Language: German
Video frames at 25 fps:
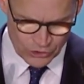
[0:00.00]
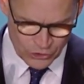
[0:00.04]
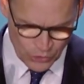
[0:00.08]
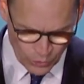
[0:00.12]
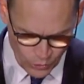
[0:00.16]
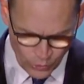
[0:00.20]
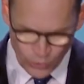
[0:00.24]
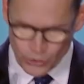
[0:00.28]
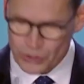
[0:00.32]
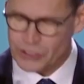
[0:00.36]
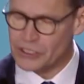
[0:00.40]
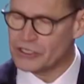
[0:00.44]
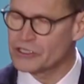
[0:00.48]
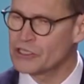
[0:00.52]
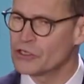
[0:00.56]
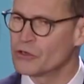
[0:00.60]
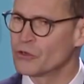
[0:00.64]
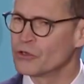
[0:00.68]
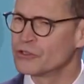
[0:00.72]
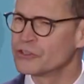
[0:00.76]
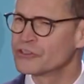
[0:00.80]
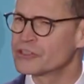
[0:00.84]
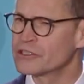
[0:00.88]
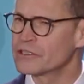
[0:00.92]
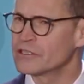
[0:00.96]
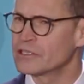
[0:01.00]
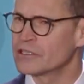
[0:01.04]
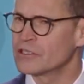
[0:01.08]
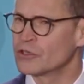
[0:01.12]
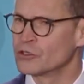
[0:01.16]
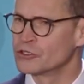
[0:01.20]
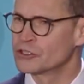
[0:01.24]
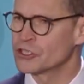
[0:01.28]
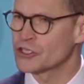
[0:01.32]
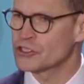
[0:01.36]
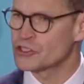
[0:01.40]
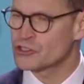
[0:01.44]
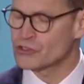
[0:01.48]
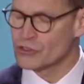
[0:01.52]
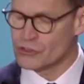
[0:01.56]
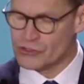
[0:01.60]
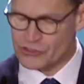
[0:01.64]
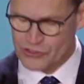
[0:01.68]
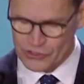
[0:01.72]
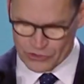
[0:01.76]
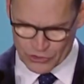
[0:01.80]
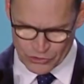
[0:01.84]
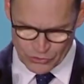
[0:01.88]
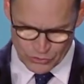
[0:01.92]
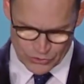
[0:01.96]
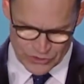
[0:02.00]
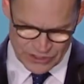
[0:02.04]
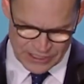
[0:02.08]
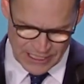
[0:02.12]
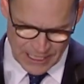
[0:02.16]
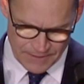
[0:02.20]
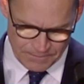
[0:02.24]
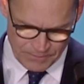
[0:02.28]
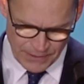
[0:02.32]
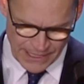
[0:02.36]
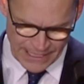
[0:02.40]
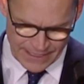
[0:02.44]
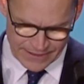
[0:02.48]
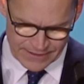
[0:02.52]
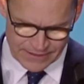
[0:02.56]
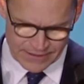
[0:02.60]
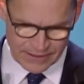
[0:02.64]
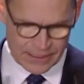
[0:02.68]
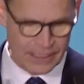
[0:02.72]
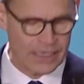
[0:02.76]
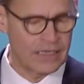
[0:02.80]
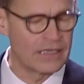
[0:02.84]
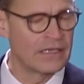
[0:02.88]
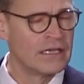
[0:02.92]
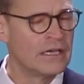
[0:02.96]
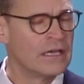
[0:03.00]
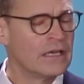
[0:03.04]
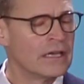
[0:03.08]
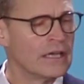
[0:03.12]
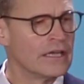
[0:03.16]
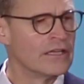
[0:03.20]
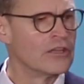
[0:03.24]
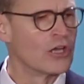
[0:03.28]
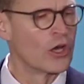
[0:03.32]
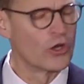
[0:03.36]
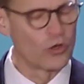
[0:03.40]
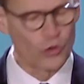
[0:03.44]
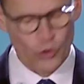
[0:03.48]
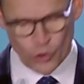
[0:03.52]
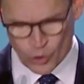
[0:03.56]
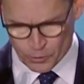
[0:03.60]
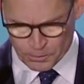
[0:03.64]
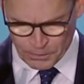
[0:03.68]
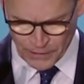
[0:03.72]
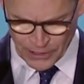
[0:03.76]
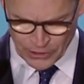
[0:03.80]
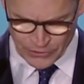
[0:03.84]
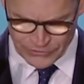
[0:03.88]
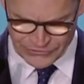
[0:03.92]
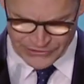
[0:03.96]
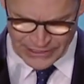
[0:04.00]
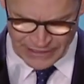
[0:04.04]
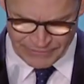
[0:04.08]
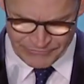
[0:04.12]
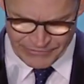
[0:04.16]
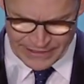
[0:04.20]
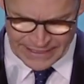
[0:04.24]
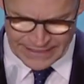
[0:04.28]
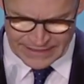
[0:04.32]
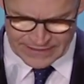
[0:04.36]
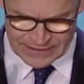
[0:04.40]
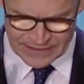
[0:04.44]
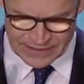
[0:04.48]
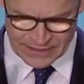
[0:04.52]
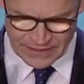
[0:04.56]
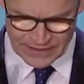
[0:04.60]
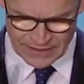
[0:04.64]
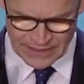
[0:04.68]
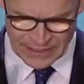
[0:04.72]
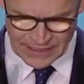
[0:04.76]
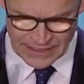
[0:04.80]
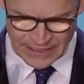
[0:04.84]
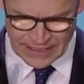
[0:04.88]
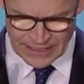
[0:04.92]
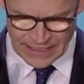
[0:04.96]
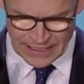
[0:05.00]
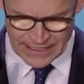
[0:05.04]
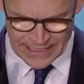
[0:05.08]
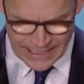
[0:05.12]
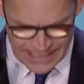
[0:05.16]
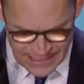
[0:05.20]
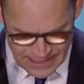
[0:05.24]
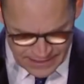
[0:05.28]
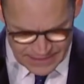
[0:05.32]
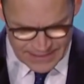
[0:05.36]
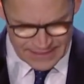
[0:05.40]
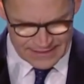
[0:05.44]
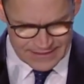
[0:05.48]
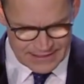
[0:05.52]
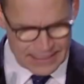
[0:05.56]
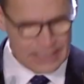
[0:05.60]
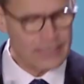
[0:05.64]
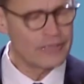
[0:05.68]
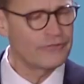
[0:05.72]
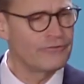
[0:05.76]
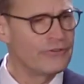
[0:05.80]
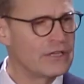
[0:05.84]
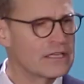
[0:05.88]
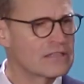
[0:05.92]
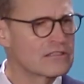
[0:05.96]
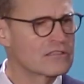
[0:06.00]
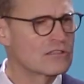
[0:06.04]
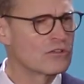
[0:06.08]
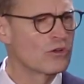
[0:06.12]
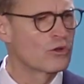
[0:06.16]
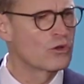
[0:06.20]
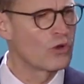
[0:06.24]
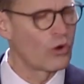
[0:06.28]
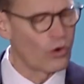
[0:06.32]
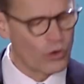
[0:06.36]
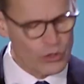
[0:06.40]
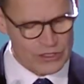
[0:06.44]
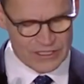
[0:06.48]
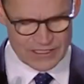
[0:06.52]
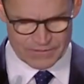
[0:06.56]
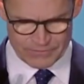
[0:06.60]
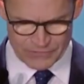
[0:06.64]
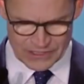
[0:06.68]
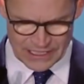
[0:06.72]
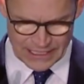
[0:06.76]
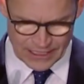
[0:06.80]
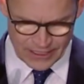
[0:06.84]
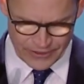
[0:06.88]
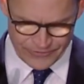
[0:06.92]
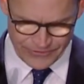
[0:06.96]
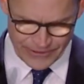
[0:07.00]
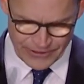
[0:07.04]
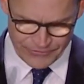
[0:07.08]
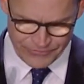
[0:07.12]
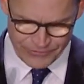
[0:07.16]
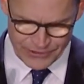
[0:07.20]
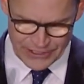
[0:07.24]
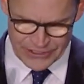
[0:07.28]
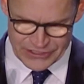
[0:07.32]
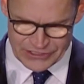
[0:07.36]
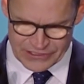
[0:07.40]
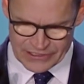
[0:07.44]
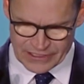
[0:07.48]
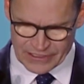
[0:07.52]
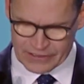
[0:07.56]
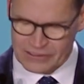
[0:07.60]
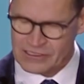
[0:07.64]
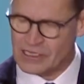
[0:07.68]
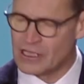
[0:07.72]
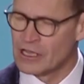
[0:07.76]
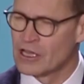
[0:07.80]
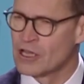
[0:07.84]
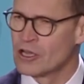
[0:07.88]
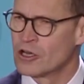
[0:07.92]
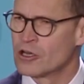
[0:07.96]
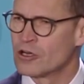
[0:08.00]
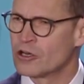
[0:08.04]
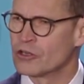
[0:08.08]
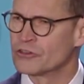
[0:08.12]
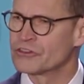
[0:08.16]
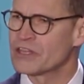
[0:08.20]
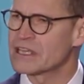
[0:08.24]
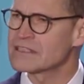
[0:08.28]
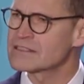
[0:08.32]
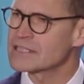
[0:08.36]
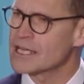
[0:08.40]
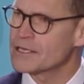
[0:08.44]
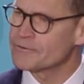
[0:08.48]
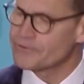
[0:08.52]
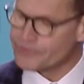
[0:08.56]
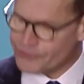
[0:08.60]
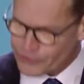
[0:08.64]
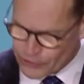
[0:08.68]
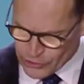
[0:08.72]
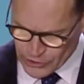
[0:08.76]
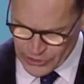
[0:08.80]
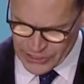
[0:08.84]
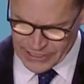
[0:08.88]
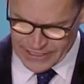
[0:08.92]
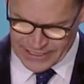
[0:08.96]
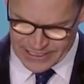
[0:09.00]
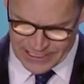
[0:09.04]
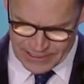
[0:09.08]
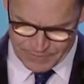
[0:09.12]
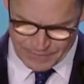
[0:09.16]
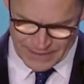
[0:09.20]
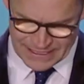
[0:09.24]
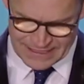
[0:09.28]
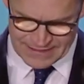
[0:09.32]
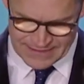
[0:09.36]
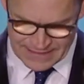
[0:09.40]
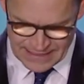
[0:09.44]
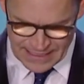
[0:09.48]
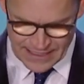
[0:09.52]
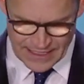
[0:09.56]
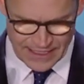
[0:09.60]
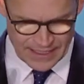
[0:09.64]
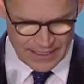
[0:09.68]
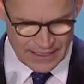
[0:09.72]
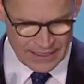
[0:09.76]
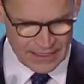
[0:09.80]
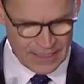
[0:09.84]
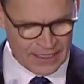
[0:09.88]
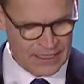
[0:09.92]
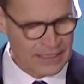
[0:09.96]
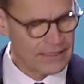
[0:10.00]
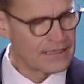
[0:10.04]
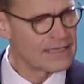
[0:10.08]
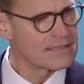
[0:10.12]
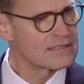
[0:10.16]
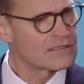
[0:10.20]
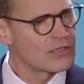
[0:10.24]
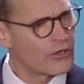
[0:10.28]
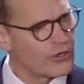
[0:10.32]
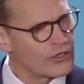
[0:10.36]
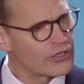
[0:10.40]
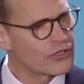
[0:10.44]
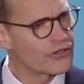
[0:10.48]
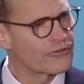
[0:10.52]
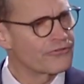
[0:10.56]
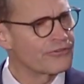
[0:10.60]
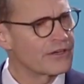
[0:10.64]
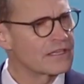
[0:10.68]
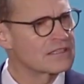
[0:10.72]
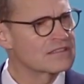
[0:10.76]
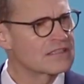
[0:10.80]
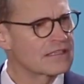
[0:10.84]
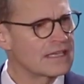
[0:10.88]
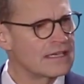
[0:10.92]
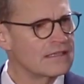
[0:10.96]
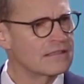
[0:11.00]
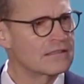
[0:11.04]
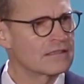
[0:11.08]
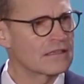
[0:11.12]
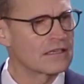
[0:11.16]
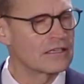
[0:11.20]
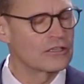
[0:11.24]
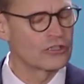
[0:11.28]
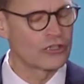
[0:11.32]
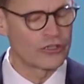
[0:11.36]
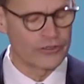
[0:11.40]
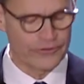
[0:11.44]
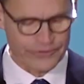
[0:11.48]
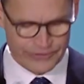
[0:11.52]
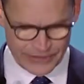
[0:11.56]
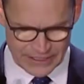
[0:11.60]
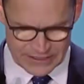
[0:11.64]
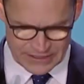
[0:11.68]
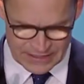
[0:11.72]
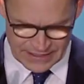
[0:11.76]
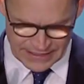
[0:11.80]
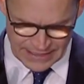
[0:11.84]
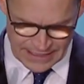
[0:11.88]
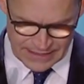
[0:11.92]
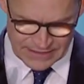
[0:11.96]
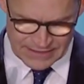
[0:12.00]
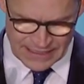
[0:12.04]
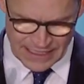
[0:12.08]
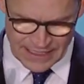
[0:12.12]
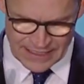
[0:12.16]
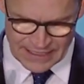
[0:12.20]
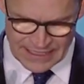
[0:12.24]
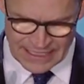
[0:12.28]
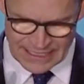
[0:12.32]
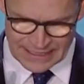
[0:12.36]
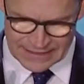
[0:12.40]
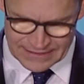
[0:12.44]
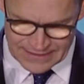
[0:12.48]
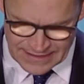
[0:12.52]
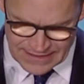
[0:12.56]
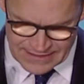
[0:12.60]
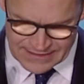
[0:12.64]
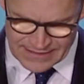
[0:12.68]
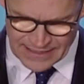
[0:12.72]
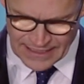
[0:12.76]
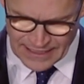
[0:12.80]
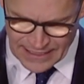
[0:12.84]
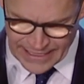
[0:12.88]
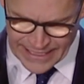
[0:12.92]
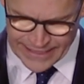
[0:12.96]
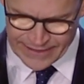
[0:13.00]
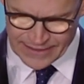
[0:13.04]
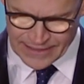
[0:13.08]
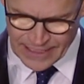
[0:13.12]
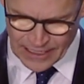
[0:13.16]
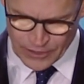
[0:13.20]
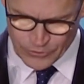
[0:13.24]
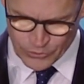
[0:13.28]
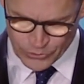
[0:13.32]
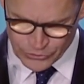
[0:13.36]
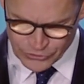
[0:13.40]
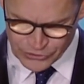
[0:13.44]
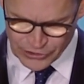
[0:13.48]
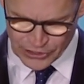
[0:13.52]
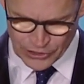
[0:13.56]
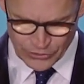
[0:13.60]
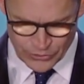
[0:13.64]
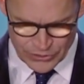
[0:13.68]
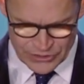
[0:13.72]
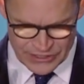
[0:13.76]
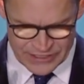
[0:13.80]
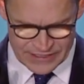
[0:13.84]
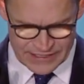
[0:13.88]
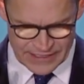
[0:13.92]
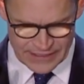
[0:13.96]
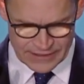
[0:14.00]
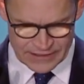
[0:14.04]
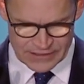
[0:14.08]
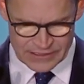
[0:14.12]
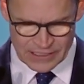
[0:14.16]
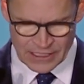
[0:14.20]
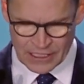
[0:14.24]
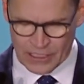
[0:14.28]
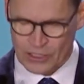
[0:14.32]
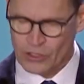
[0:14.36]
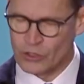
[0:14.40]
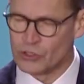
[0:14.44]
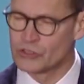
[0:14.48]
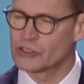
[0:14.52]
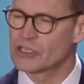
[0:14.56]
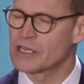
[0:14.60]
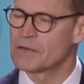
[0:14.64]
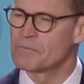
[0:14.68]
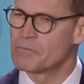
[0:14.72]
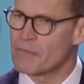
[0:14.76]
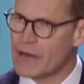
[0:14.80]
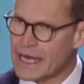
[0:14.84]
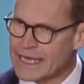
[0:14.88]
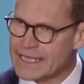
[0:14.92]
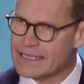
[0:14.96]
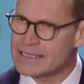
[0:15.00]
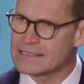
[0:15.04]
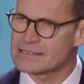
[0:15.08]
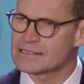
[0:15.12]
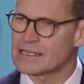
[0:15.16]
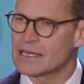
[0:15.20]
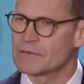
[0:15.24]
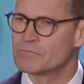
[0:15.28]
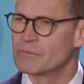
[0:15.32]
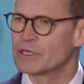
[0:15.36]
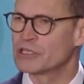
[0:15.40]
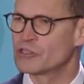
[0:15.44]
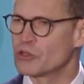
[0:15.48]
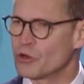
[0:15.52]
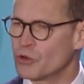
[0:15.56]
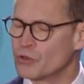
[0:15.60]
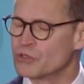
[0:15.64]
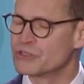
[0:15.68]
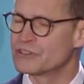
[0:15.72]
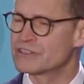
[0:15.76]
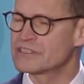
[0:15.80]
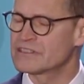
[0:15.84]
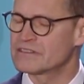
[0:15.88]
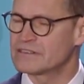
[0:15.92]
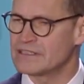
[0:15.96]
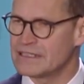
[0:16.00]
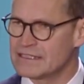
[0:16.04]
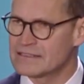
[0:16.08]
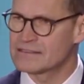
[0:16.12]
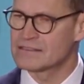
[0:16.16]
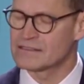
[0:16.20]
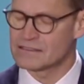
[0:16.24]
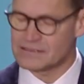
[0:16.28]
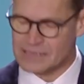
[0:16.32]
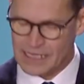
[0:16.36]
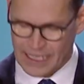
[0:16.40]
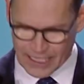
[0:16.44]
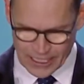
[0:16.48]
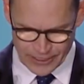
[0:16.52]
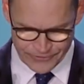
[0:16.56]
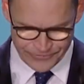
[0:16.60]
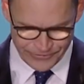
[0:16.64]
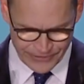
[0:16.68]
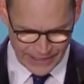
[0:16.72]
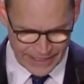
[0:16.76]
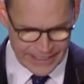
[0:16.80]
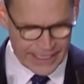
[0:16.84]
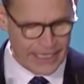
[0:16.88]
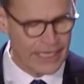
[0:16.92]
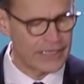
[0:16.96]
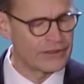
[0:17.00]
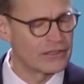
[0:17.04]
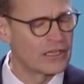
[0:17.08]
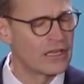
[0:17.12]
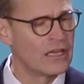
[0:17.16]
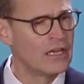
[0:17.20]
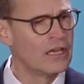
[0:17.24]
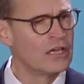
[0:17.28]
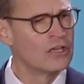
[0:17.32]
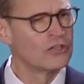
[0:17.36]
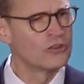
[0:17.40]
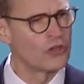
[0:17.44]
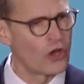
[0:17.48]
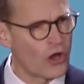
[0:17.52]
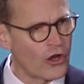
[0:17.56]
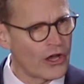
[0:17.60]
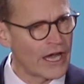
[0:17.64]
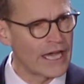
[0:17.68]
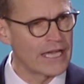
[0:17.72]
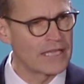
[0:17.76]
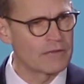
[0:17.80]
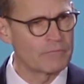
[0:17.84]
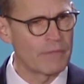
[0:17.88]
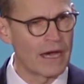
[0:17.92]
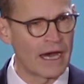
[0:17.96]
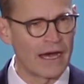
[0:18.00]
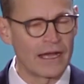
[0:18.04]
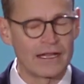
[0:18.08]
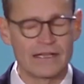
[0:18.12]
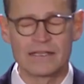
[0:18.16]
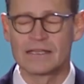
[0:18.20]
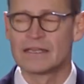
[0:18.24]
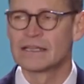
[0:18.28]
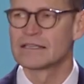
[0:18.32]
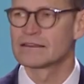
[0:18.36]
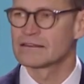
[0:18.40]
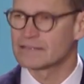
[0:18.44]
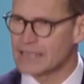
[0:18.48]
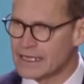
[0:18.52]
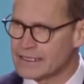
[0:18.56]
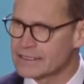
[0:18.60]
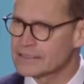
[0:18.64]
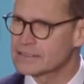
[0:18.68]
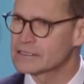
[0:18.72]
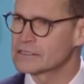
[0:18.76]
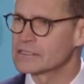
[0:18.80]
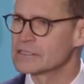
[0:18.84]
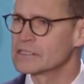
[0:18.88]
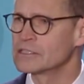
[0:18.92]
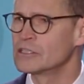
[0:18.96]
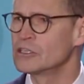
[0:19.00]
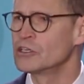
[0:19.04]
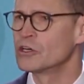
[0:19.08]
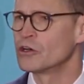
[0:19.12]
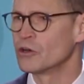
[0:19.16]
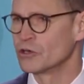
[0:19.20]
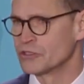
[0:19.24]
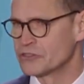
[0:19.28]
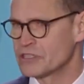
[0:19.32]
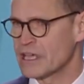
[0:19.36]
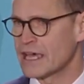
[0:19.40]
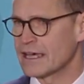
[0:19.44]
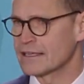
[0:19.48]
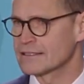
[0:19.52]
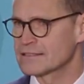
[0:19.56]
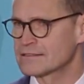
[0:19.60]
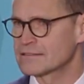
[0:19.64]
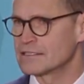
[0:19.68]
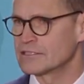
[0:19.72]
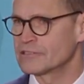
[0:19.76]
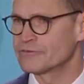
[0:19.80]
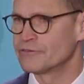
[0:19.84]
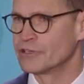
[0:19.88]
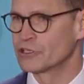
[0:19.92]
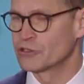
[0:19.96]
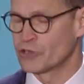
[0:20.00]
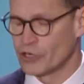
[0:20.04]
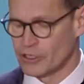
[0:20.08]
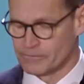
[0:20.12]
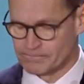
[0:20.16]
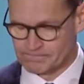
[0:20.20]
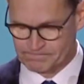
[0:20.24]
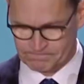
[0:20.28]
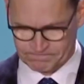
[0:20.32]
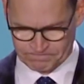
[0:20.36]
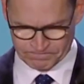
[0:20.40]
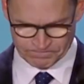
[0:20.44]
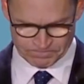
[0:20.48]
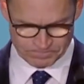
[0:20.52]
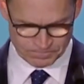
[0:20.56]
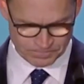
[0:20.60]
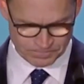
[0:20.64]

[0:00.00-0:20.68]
und ohne die Unterstützung unserer Partner in Europa und der Welt. Ihnen sind wir zu großem Dank verpflichtet und deshalb freue ich mich sehr, dass heute Vertreterinnen und Vertreter dieser Länder unter uns sind und gemeinsam mit uns diesen Tag feiern. Noch einmal danke und herzlich willkommen.